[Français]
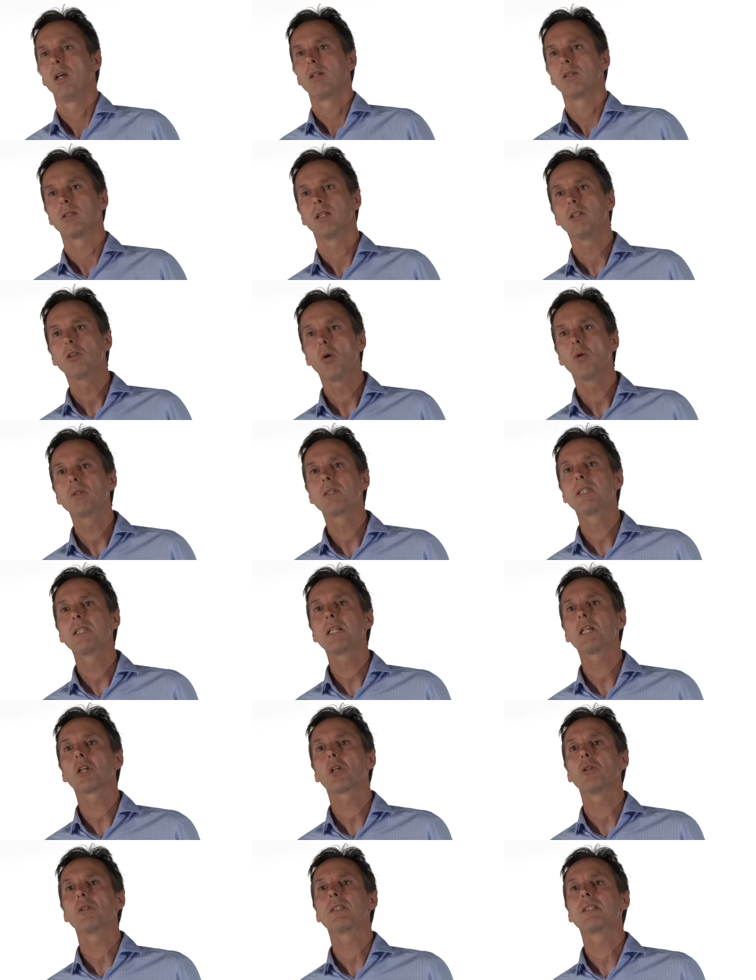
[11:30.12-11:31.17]
C'est donc
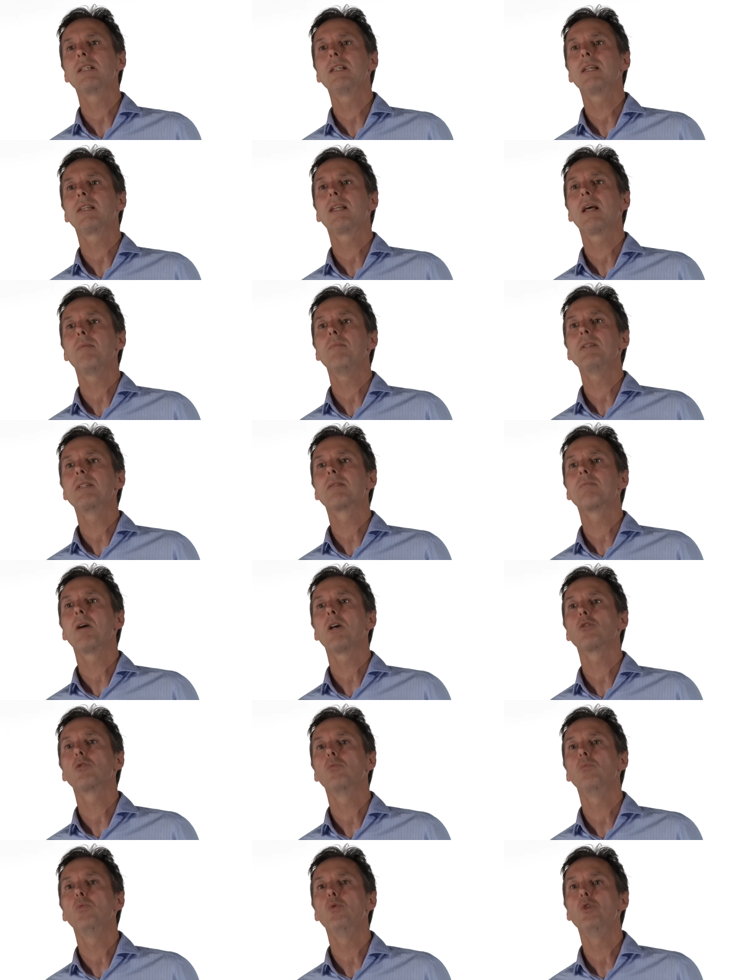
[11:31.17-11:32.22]
dire que si l'établissement
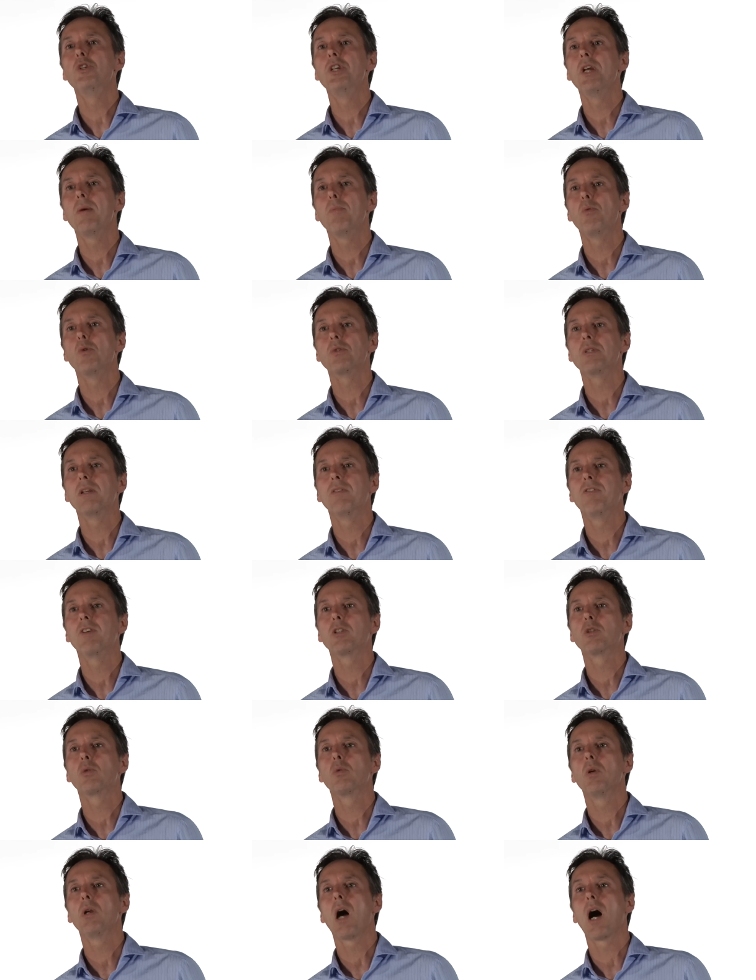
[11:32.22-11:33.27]
du budget peut
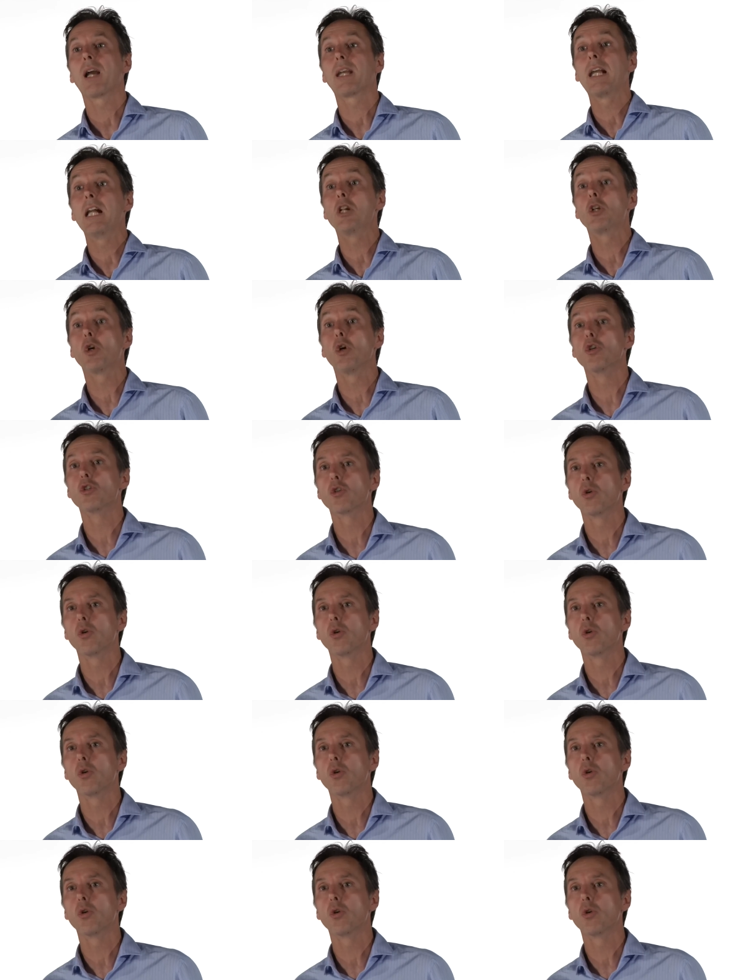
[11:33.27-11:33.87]
s'effectuer en quelques